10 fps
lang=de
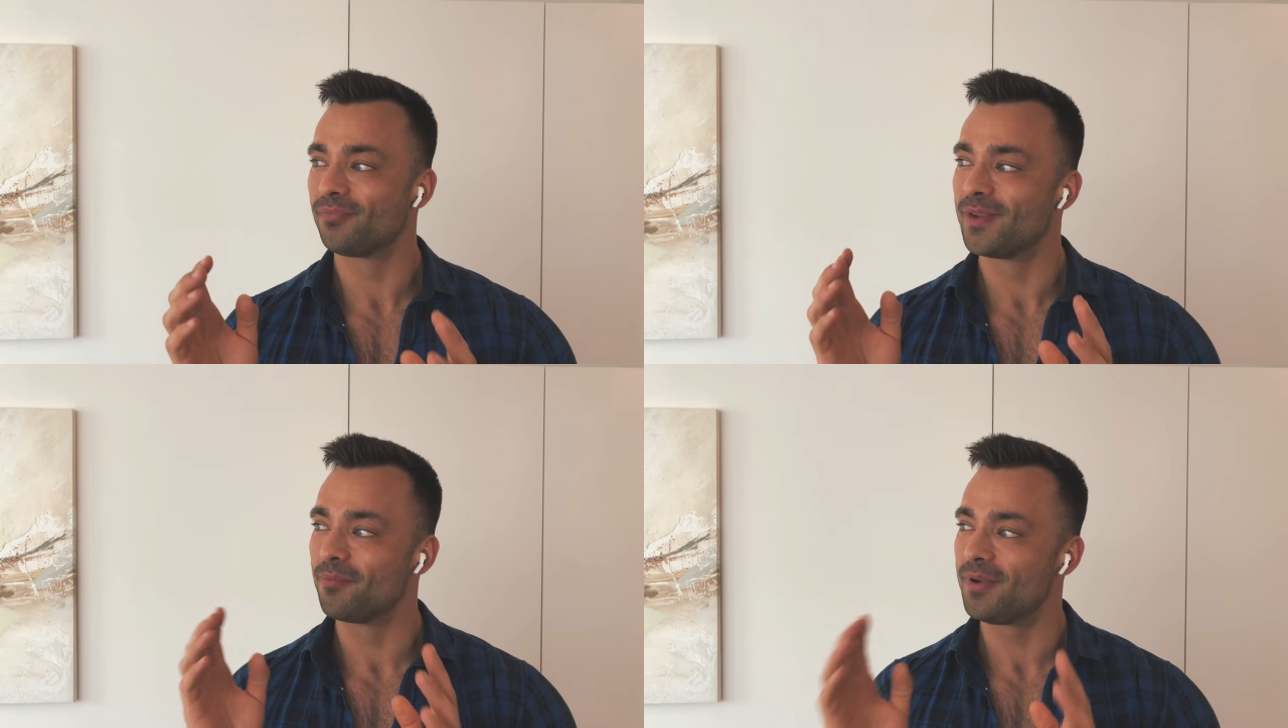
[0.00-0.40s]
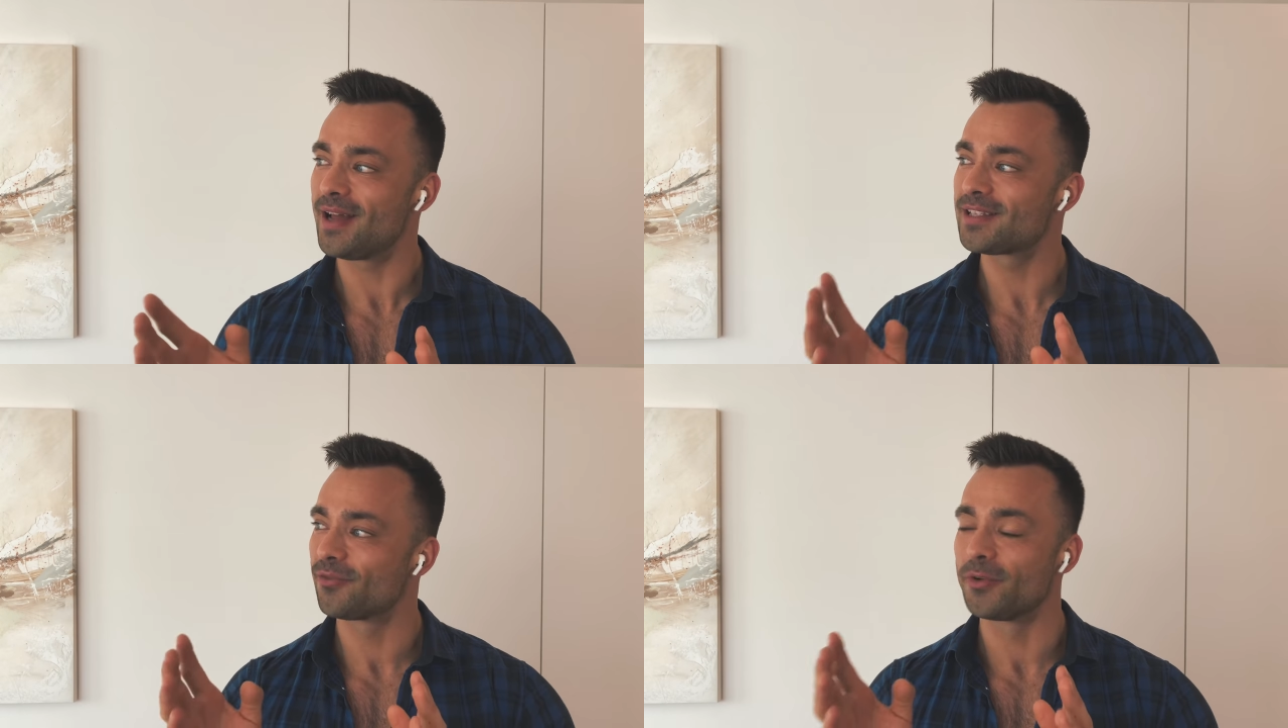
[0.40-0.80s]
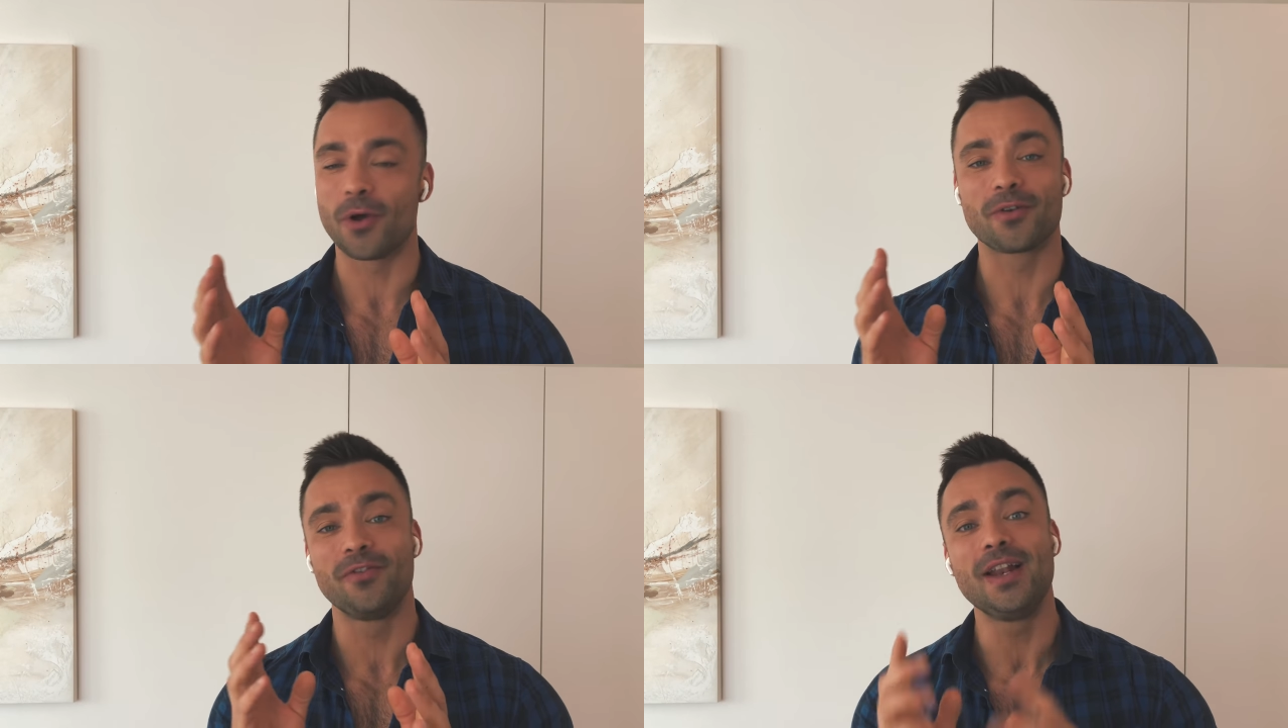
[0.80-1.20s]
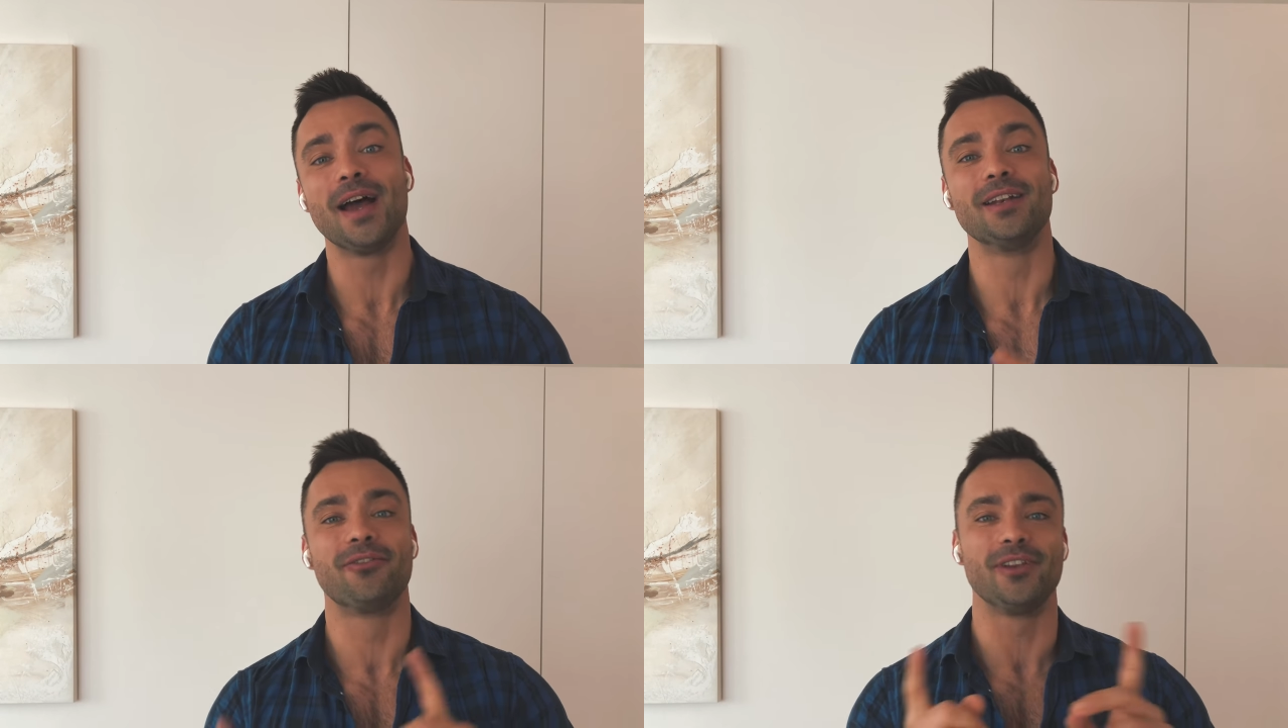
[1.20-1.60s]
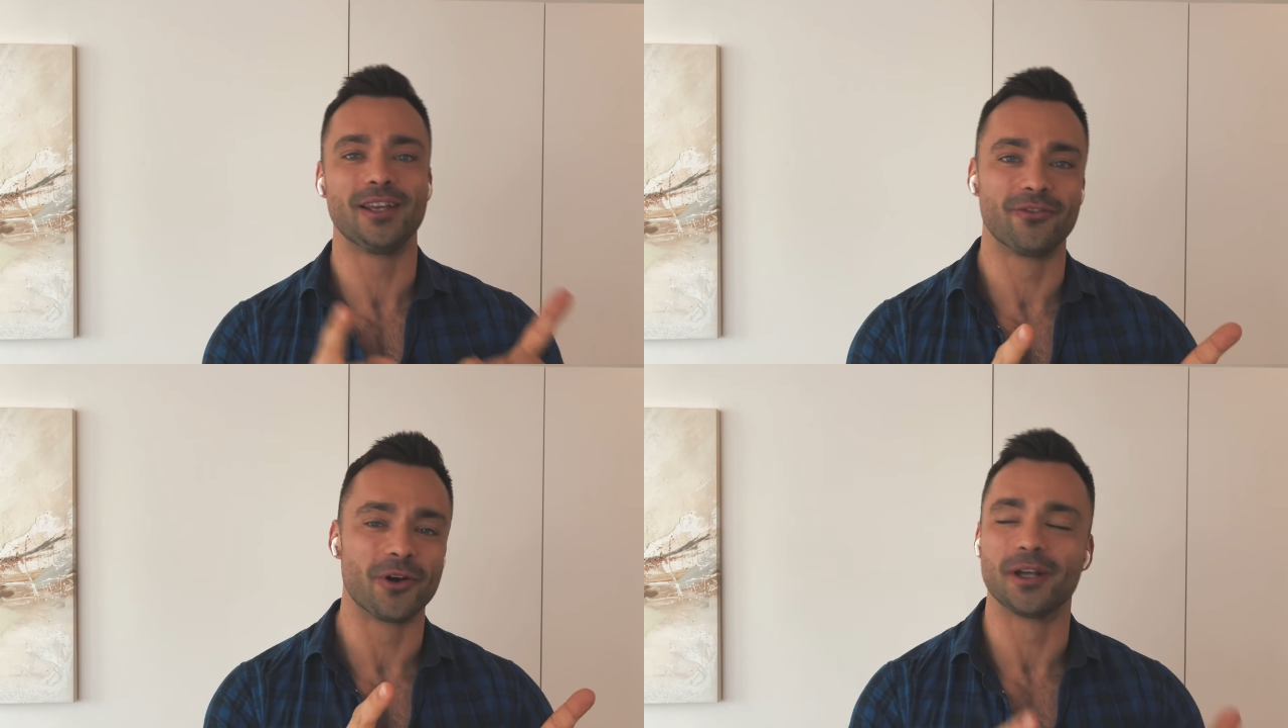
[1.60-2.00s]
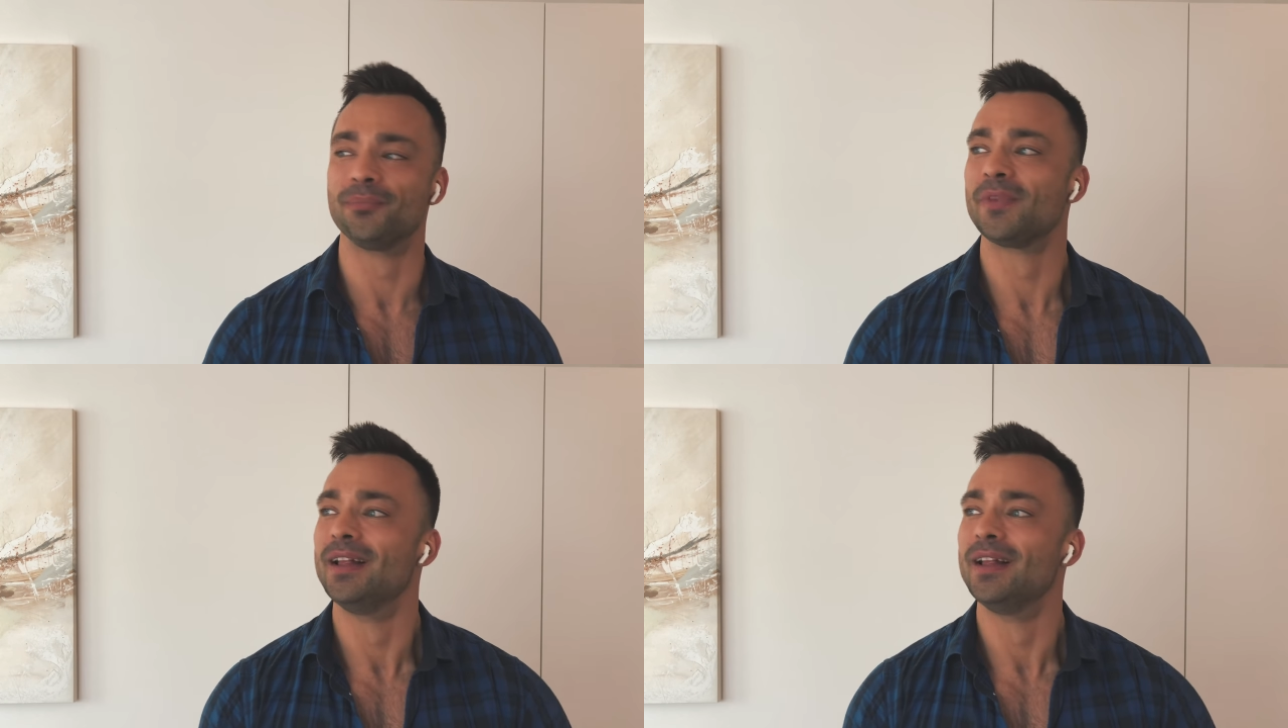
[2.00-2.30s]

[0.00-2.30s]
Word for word: ein Platz, wo ich auch wieder hinfliegen würde.